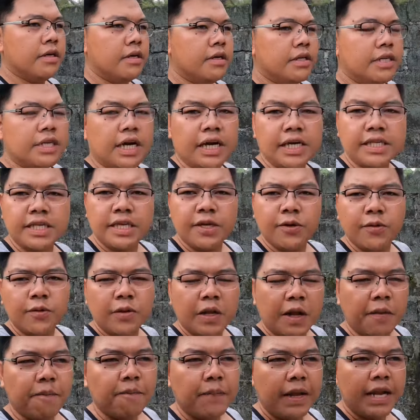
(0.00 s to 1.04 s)
siya kasi yung
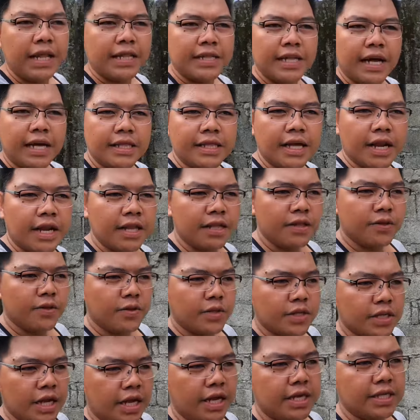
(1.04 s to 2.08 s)
nagpalitada rin doon
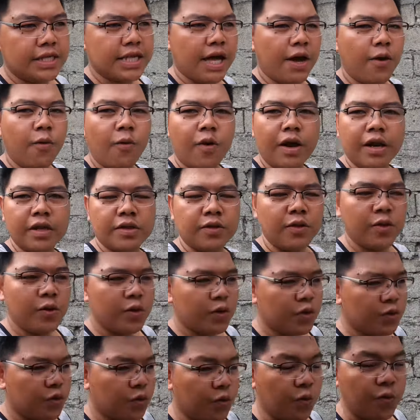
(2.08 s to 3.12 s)
sa isang kwarto
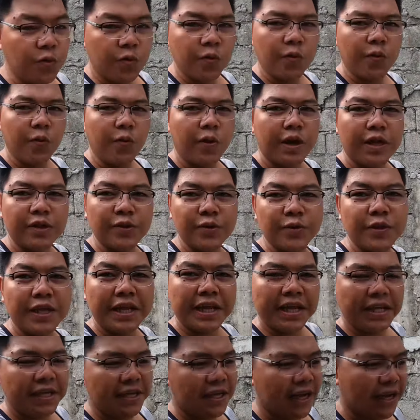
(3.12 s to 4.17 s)
yung kwarto na
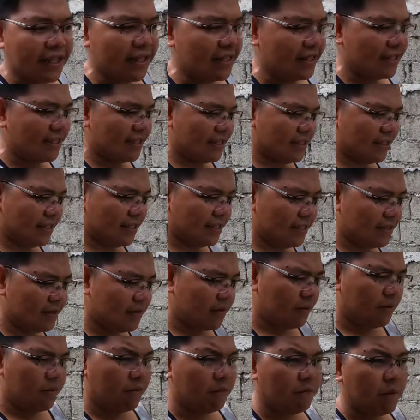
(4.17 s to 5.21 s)
rin yan
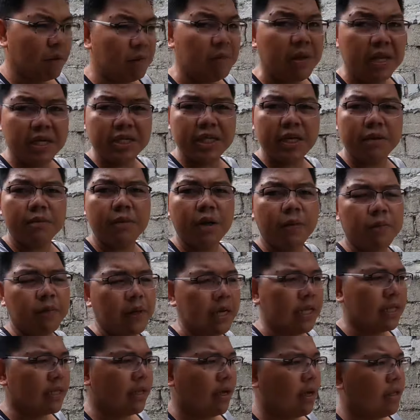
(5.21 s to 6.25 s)
mabilis siyang
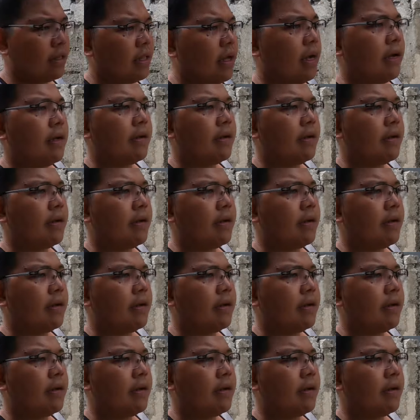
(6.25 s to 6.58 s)
magpalitada